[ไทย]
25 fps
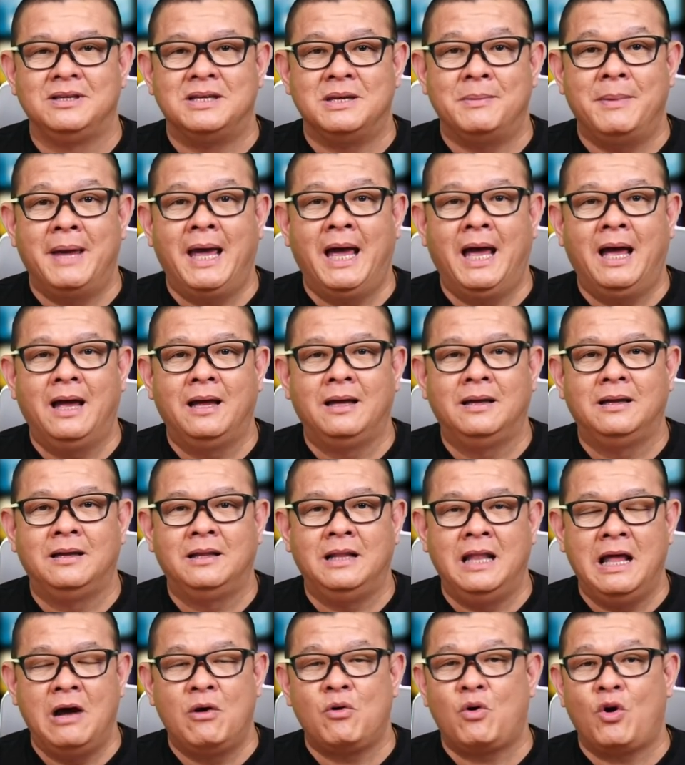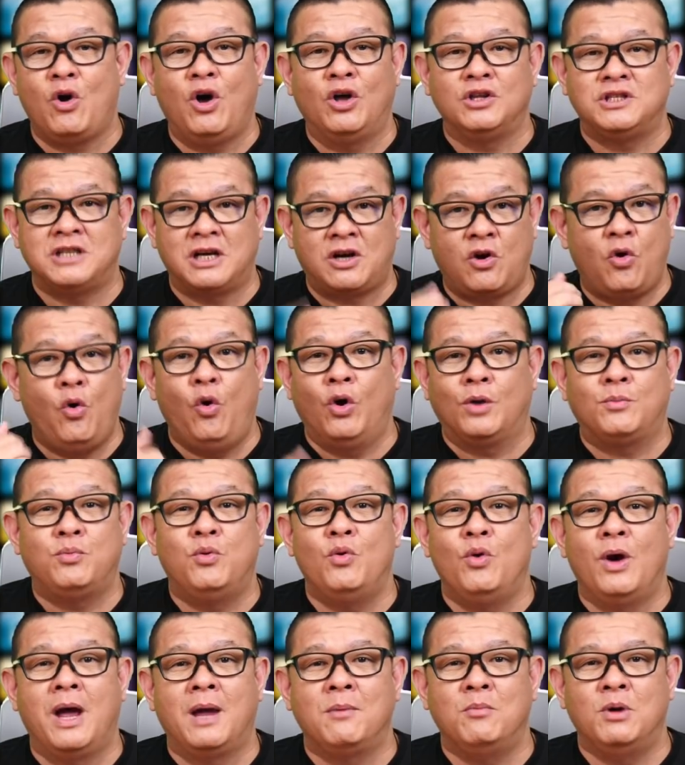ใช่ไหมฮะ แล้วก็จะโกรธ
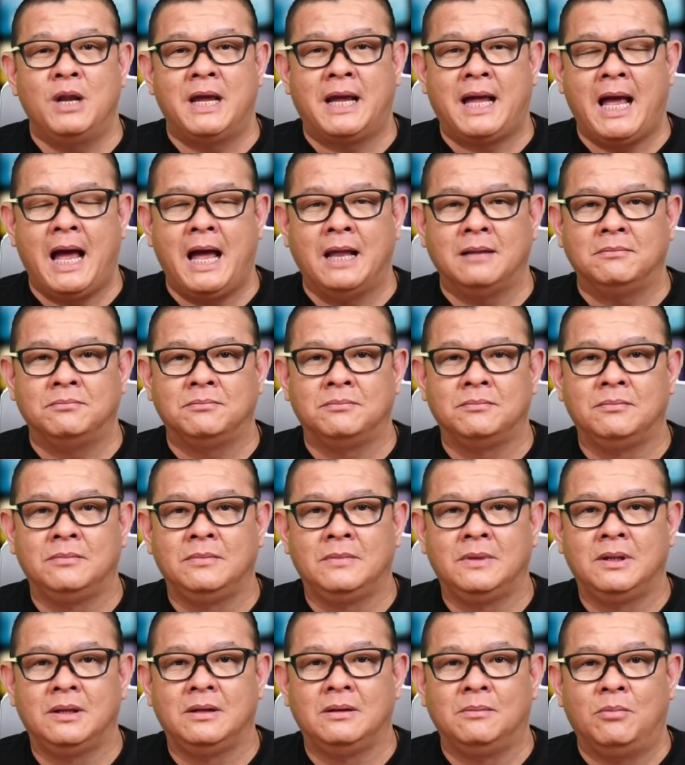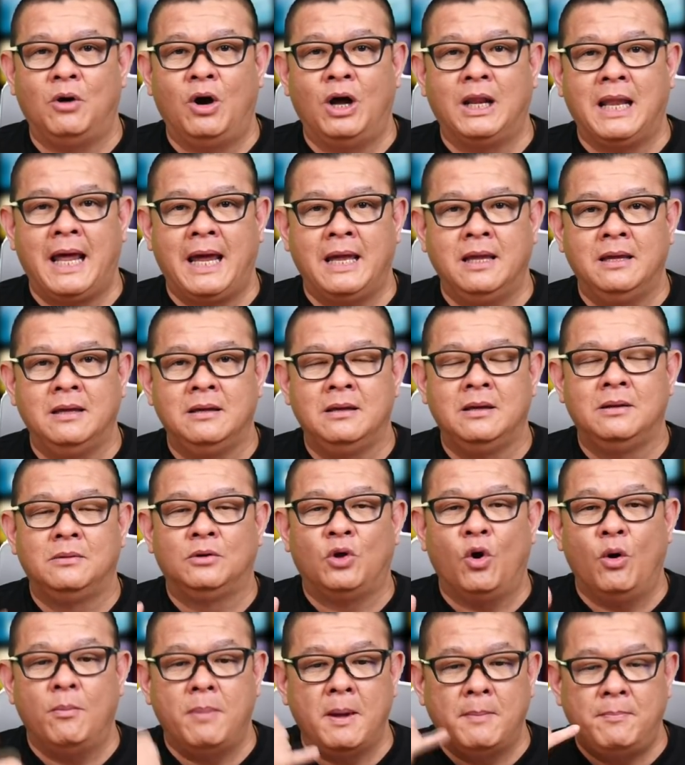ผู้ให้บริการ เพราะอะไร
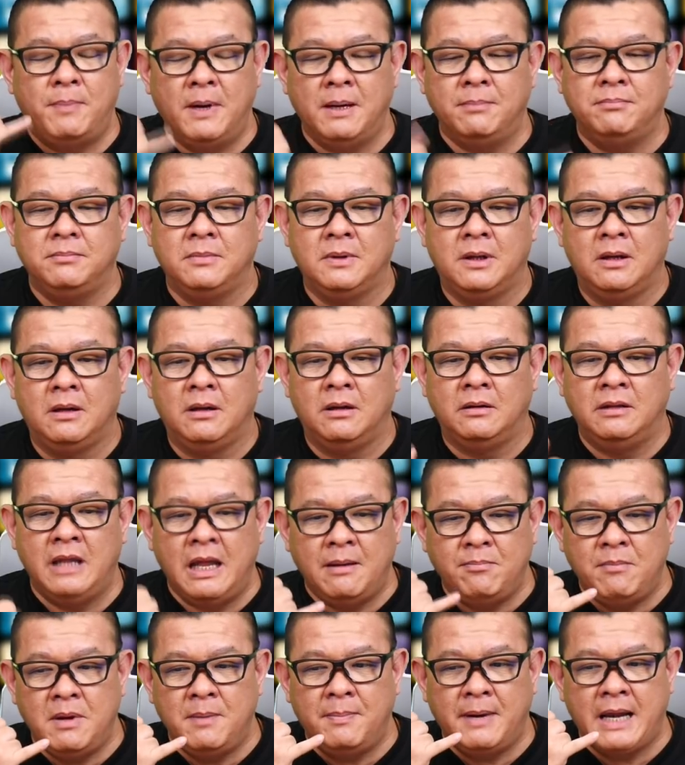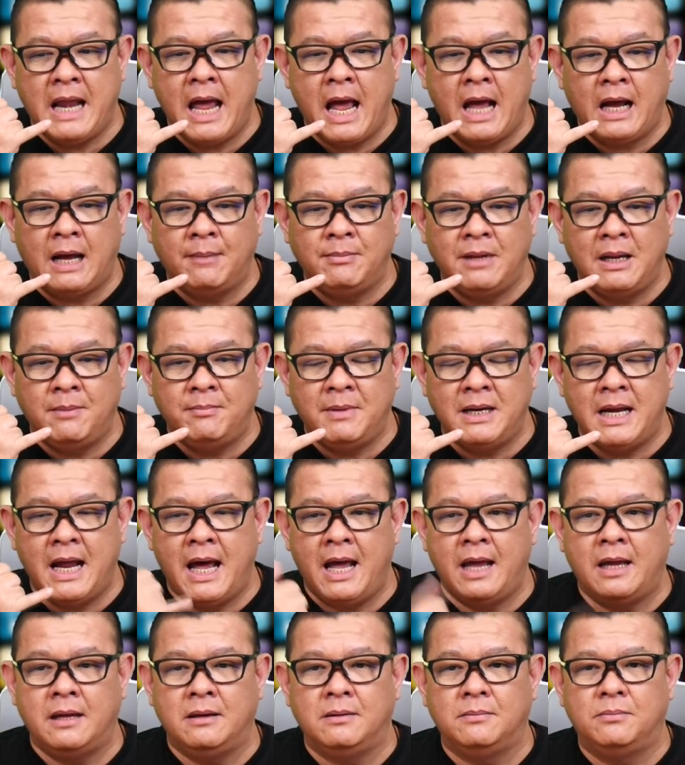โทรไปปุ๊บ เน็ตมีปัญหาครับเล่นไม่
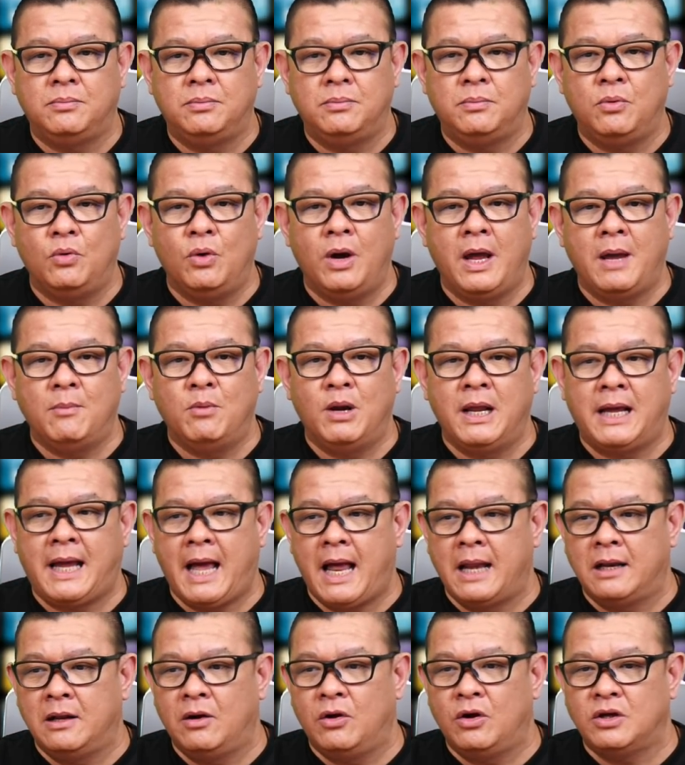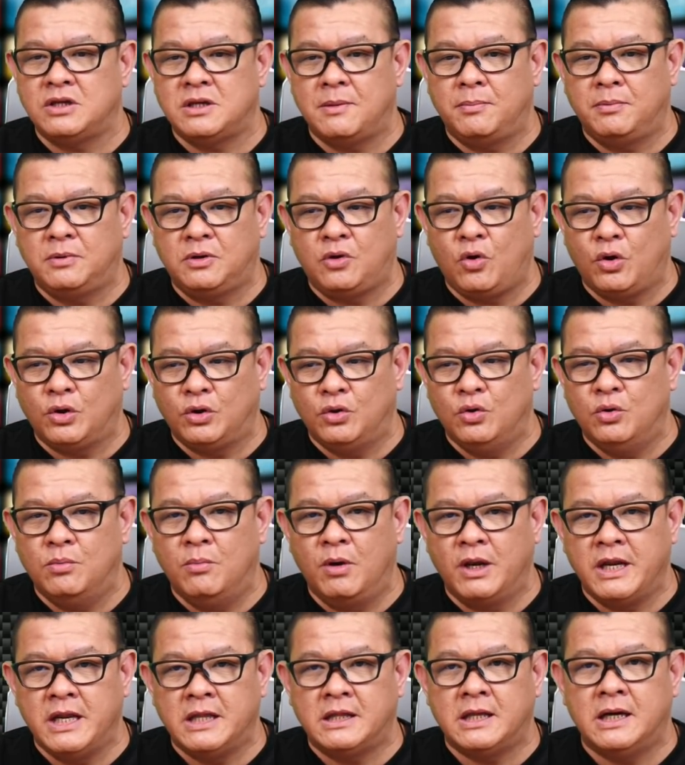ได้ ผู้ให้บริการเขาก็จะกดดู
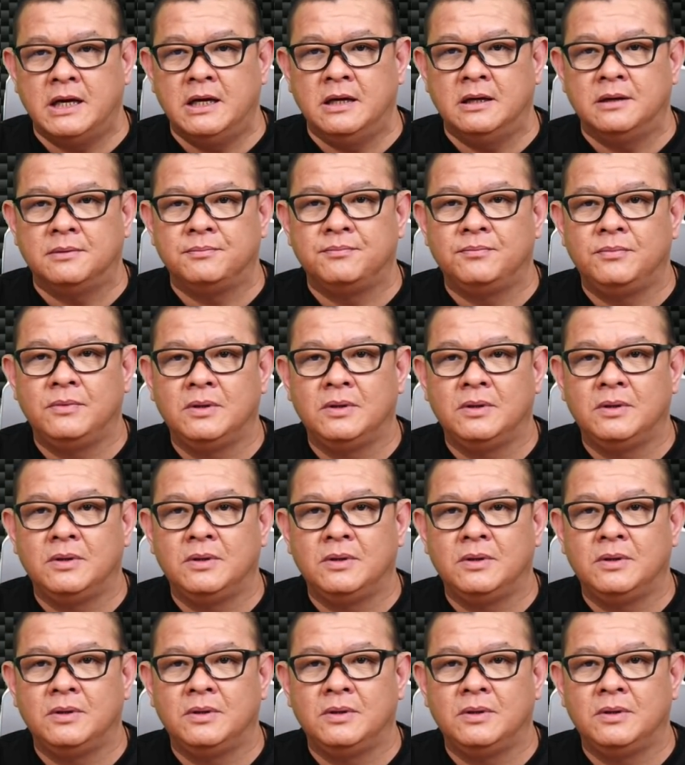มอนิเตอร์